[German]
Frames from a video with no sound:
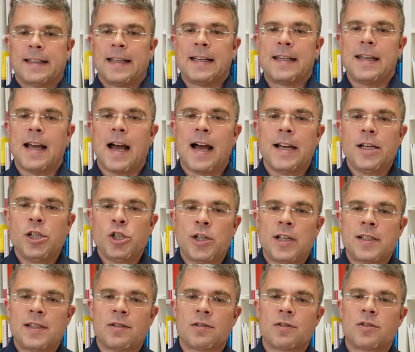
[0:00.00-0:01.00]
Denn die
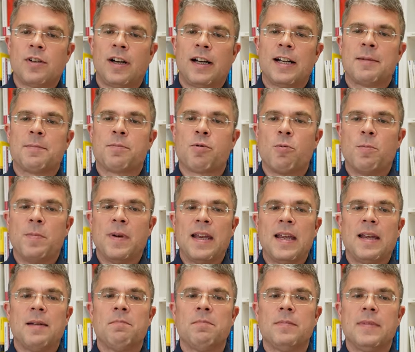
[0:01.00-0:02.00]
Einschätzung zu einem
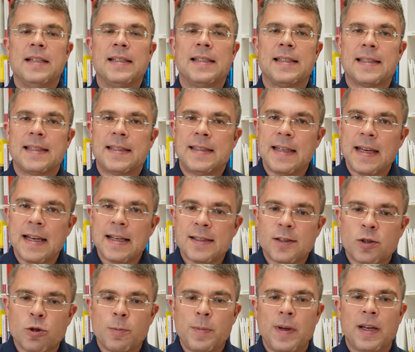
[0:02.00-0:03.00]
Problem ist sehr
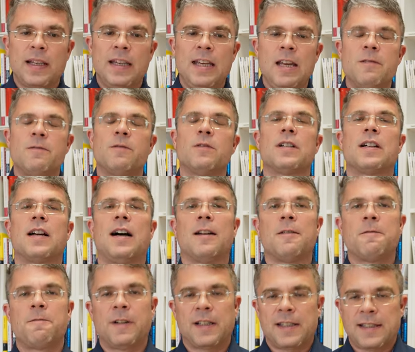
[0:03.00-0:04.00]
subjektiv und
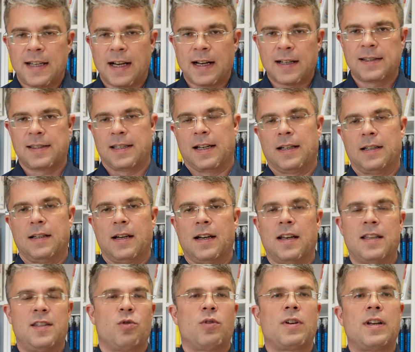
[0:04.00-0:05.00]
kann verzerrt sein,
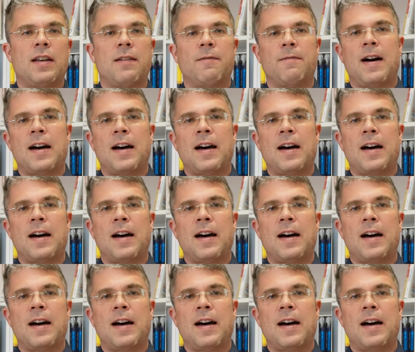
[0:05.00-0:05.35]
eine sogenannte